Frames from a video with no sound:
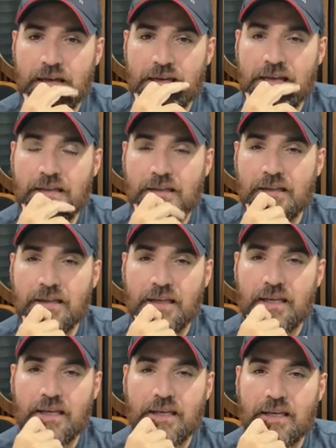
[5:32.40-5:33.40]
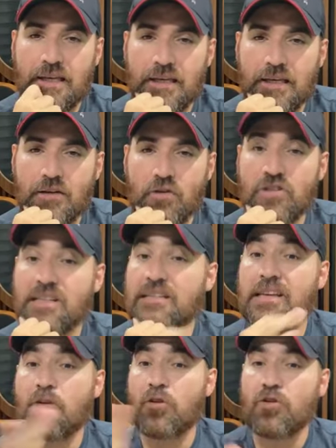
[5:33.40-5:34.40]
ahí en, eh, no
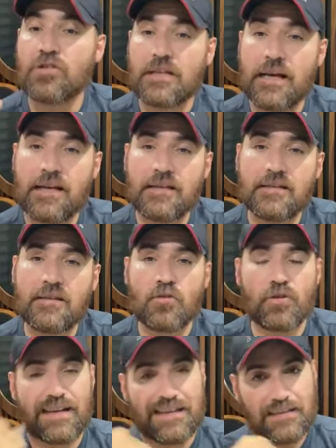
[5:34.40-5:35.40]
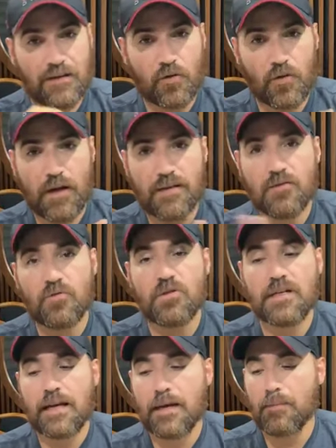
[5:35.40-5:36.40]
sé si conozcas o llegaste a
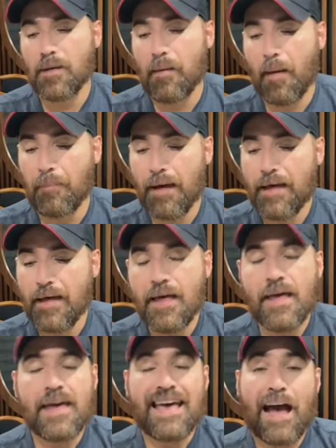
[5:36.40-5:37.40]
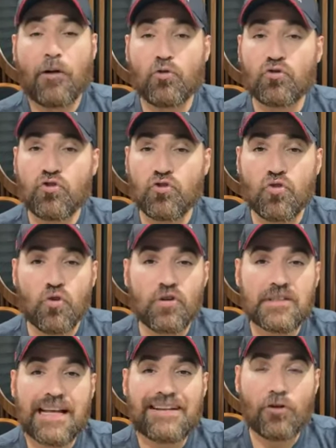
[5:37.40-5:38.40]
escuchar a mi papá, Augusto
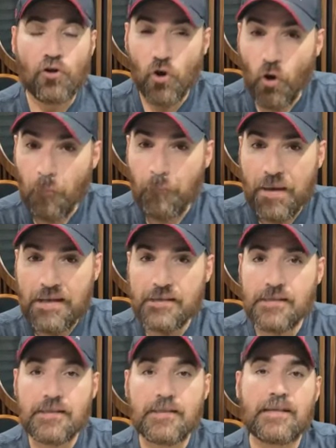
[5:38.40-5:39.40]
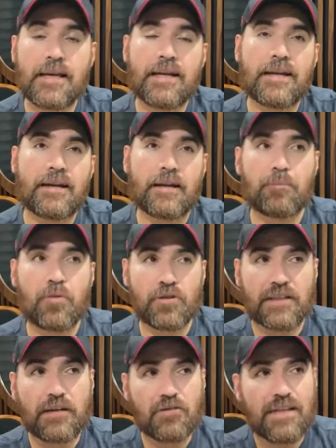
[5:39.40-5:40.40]
Solórzano López, en
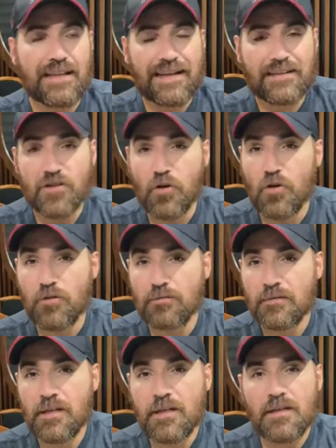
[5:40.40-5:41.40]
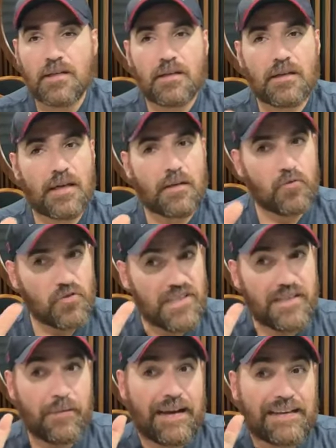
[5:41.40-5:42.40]
Reporteros en Acción, eh,
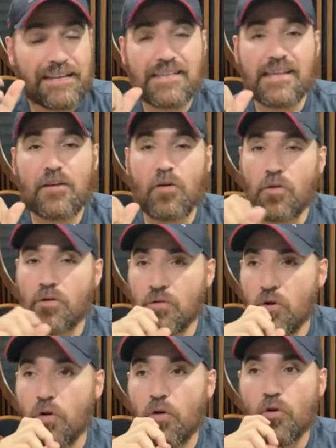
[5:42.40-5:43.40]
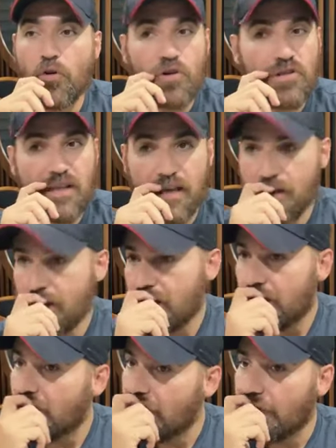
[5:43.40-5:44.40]
muchísima gente sí lo, conoce,
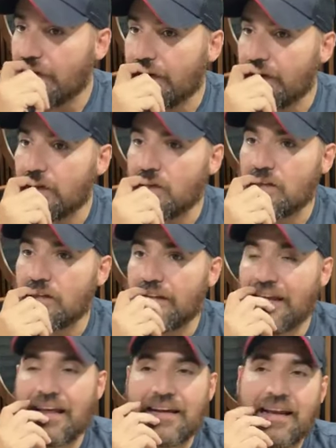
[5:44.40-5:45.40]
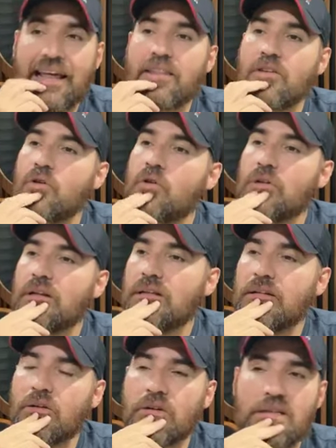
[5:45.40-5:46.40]
eh, de la radio,